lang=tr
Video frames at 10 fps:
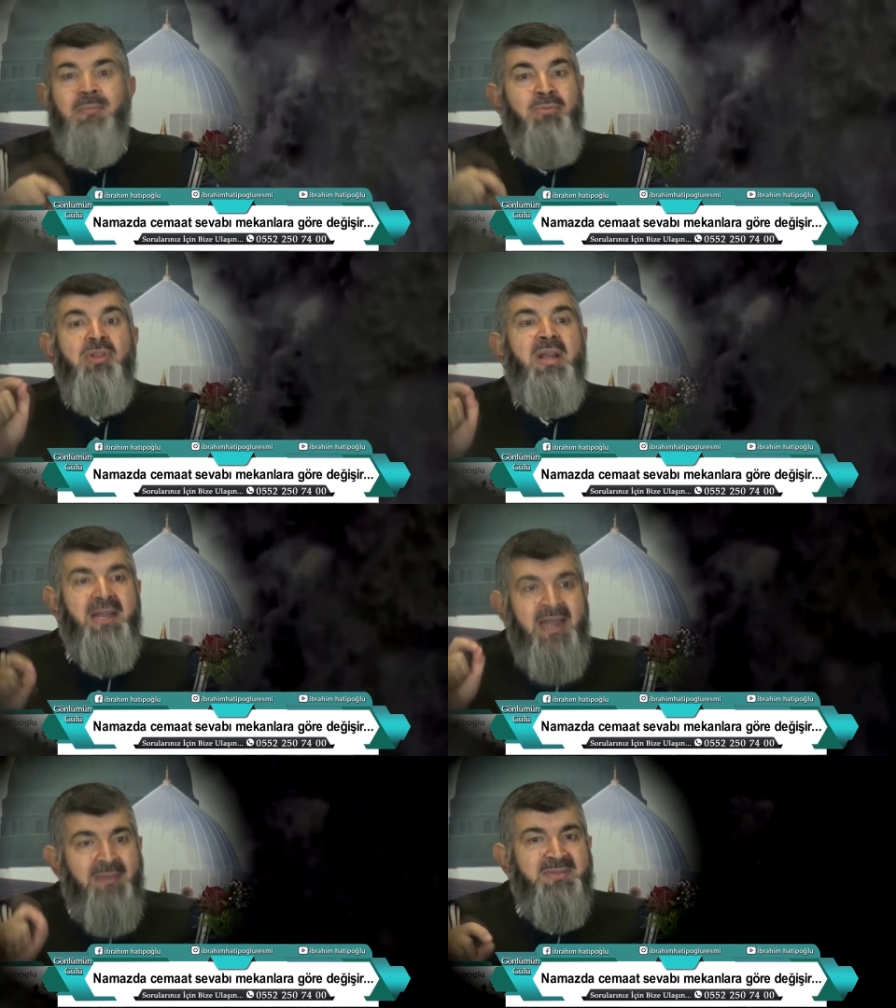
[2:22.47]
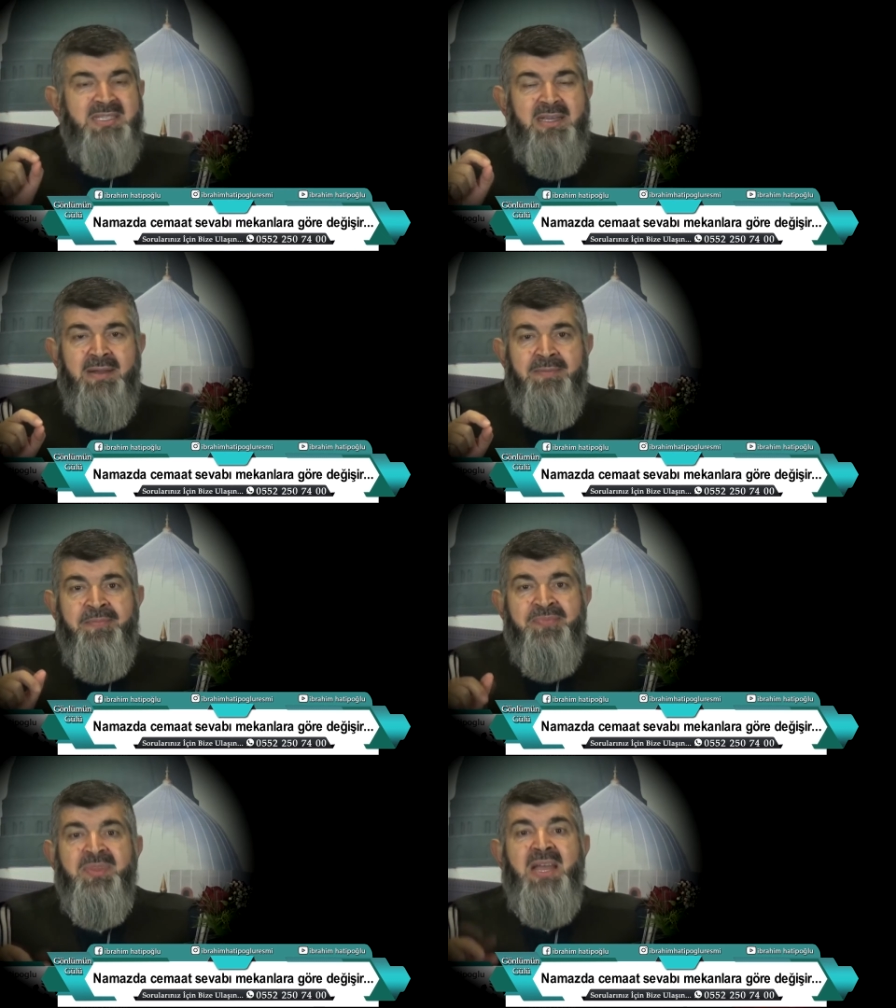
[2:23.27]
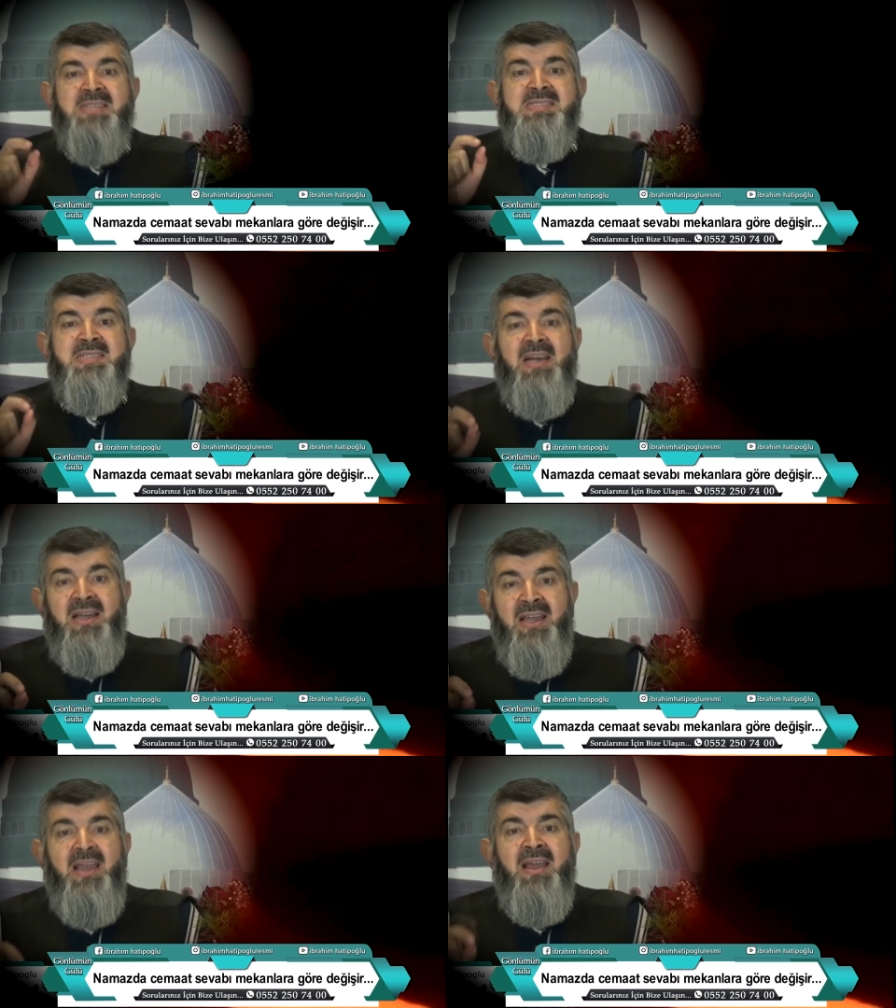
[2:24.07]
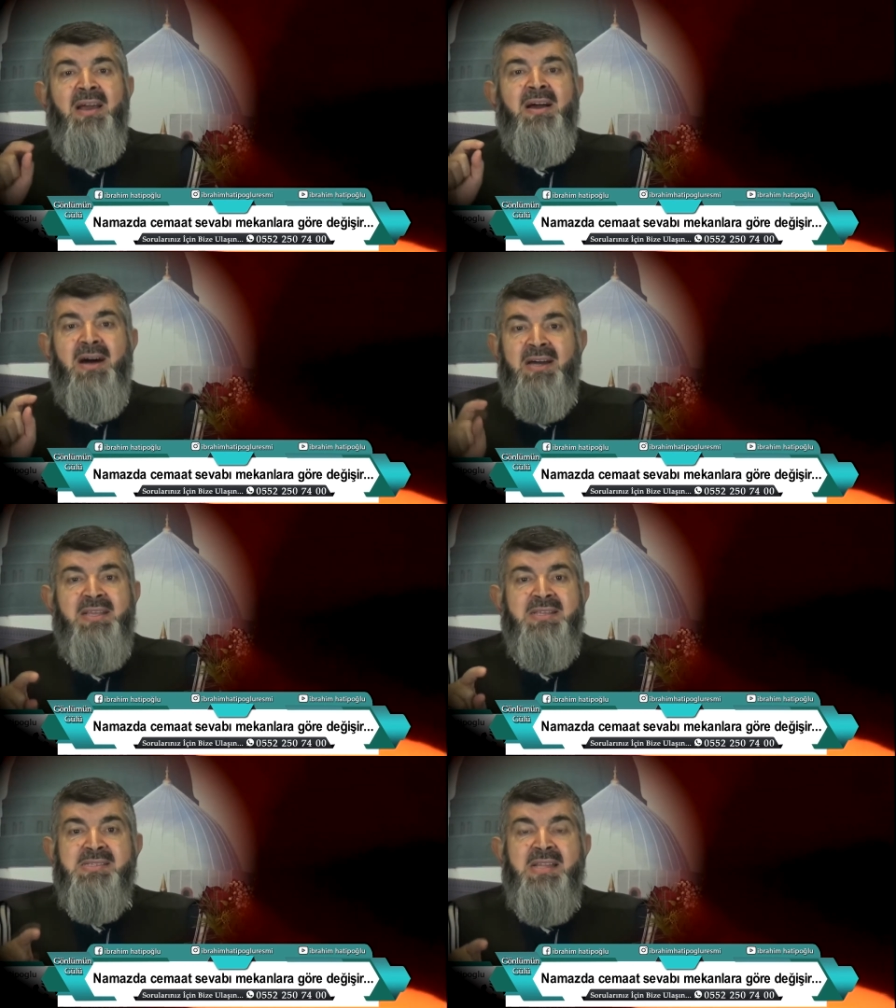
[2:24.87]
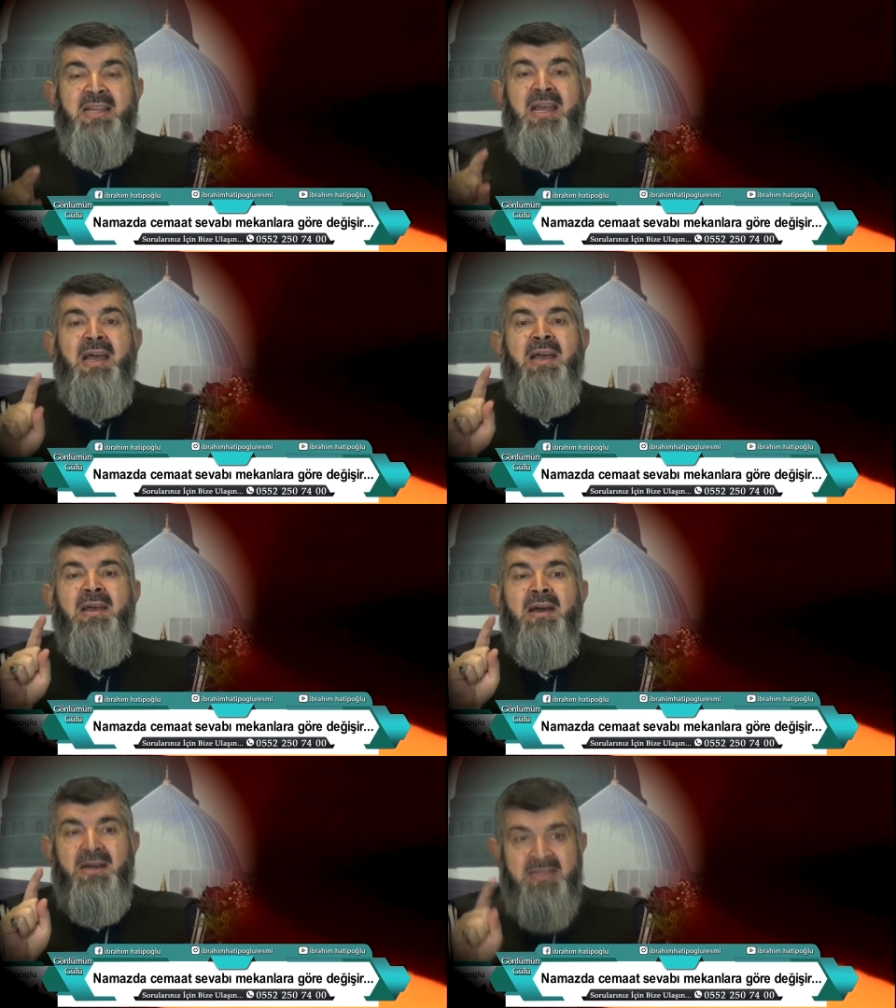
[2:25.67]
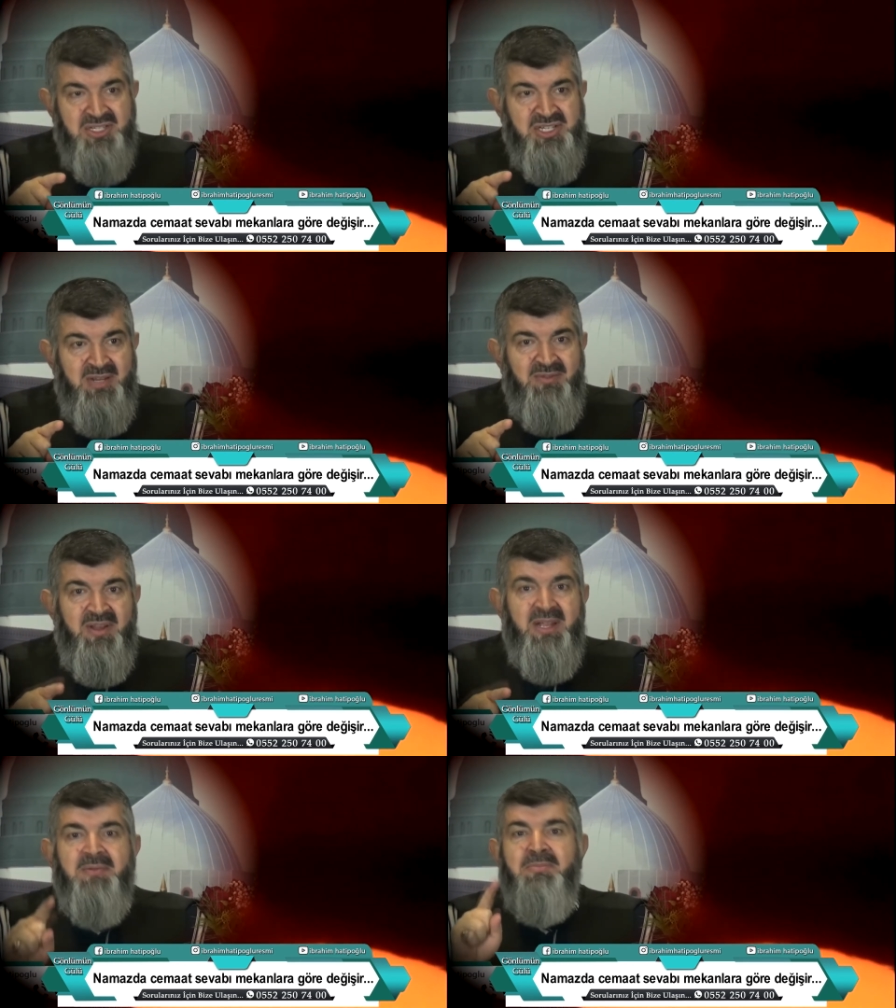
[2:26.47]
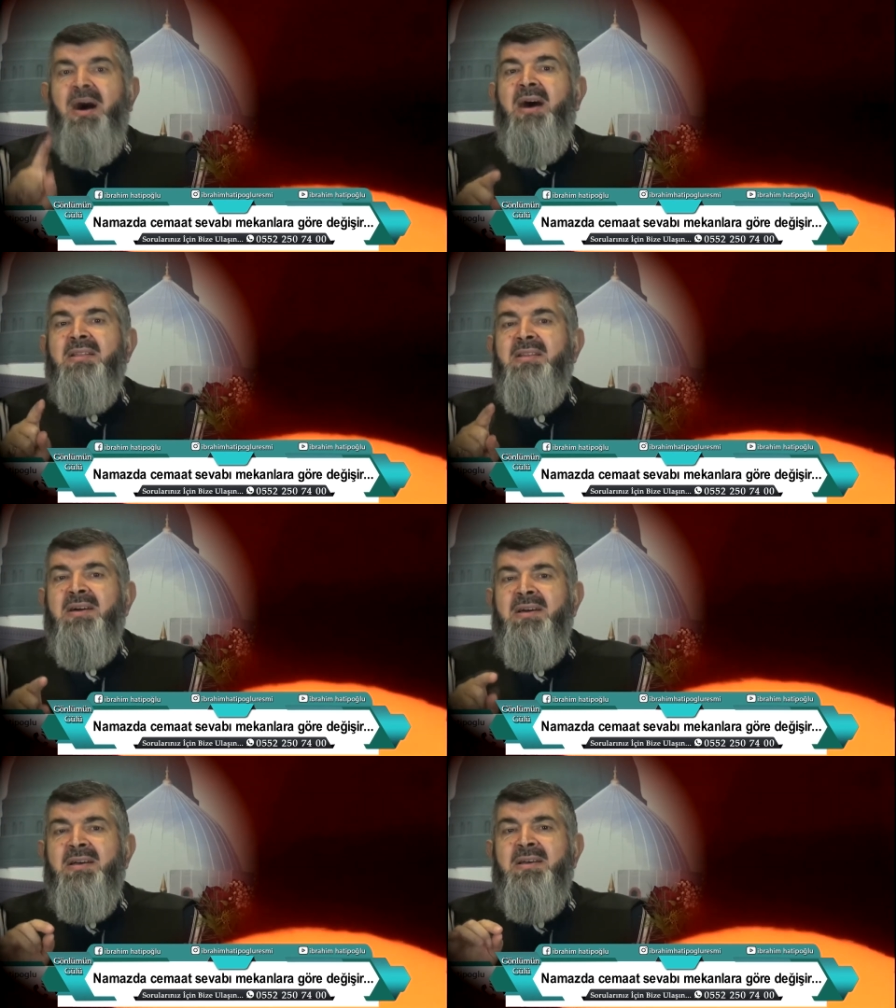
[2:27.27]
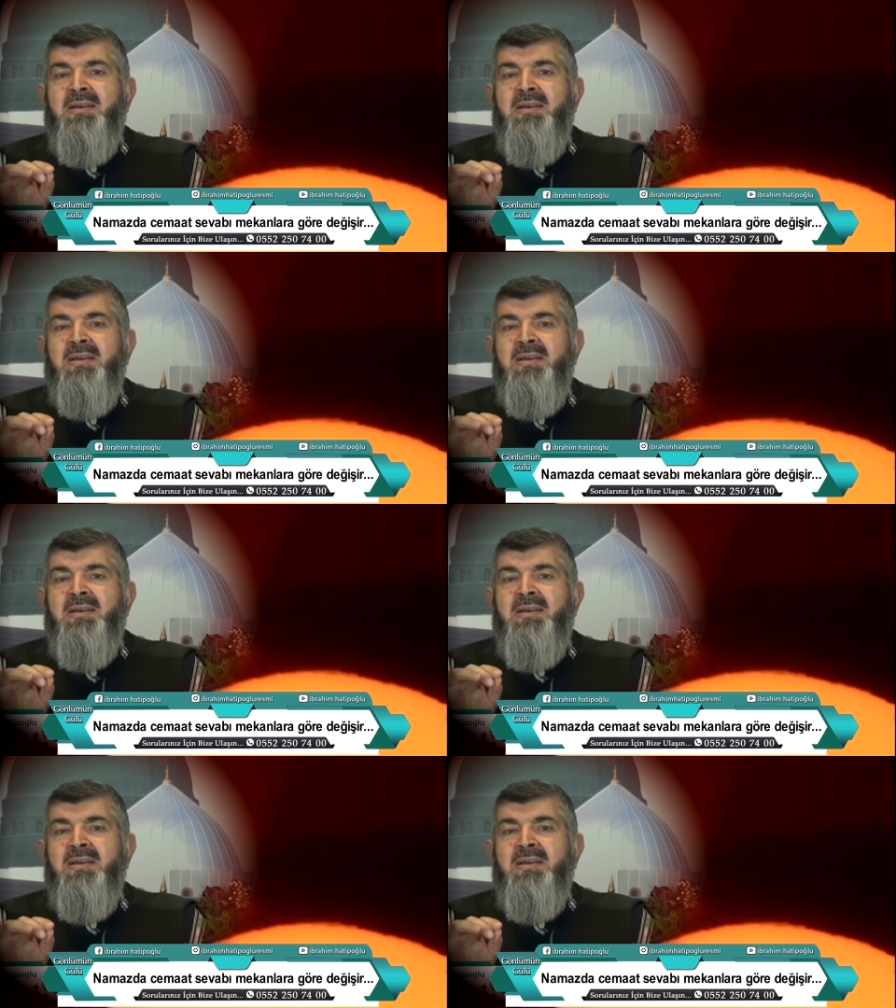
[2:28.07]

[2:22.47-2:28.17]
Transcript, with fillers: Bunların hepsi sahih hadislere hadis-i şeriflere bağlı